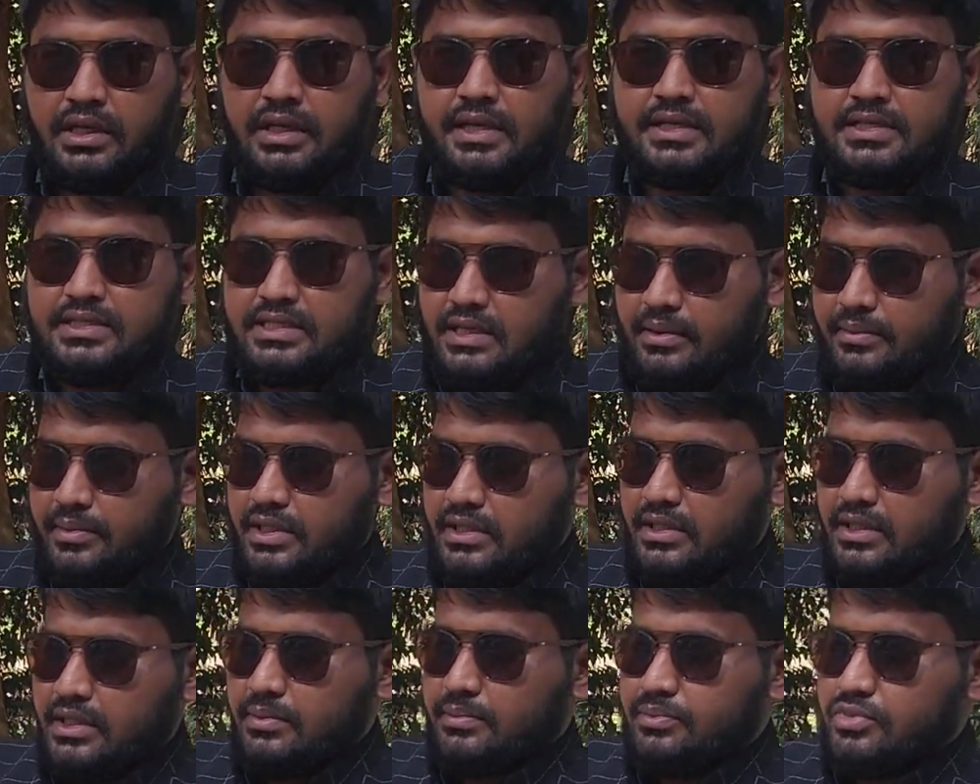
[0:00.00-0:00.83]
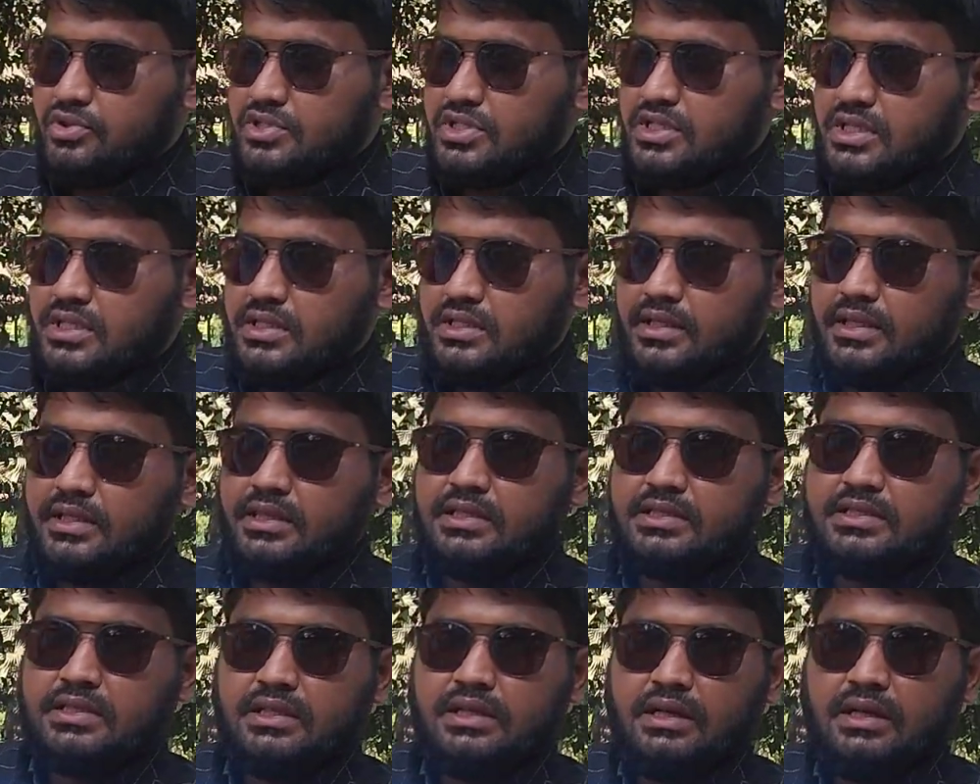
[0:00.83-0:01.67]
এই যে আমাদের এই প্রজেক্টটি
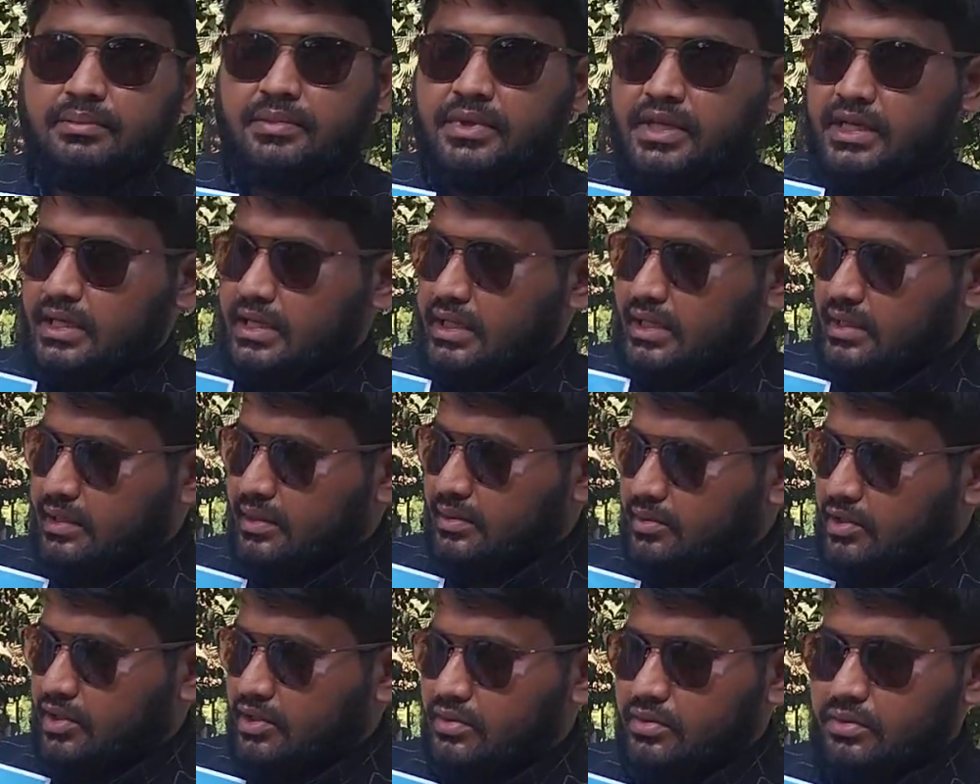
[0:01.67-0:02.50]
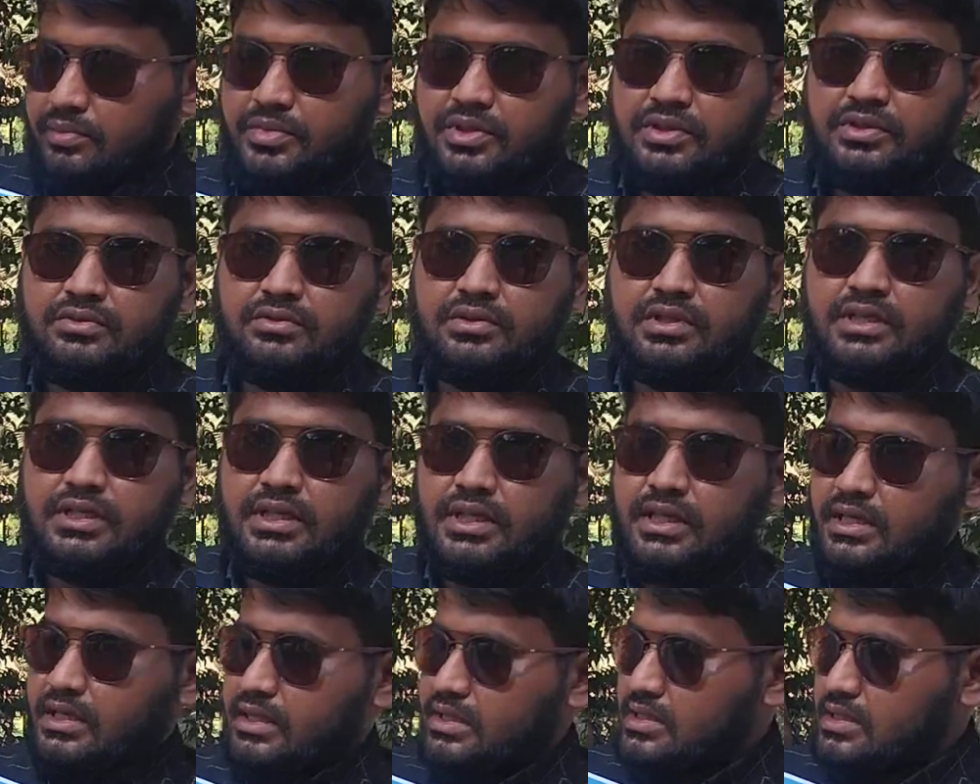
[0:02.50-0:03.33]
দেখতেছেন আমরা এর আগে হয়তো ভিডিওতে
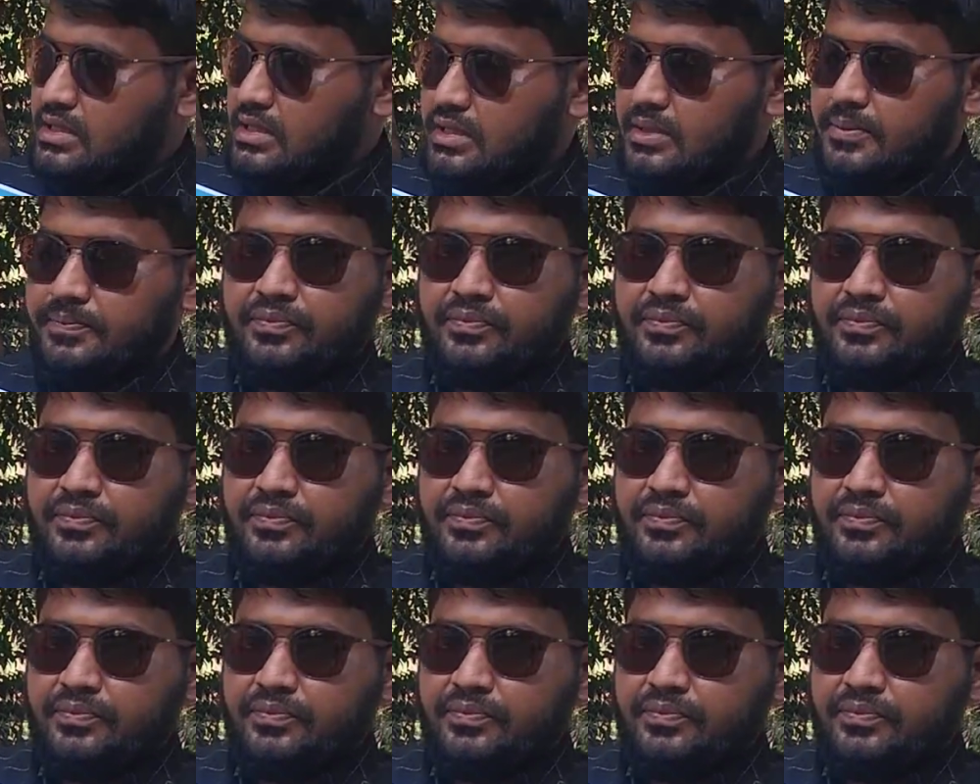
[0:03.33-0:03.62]
দেখিয়েছি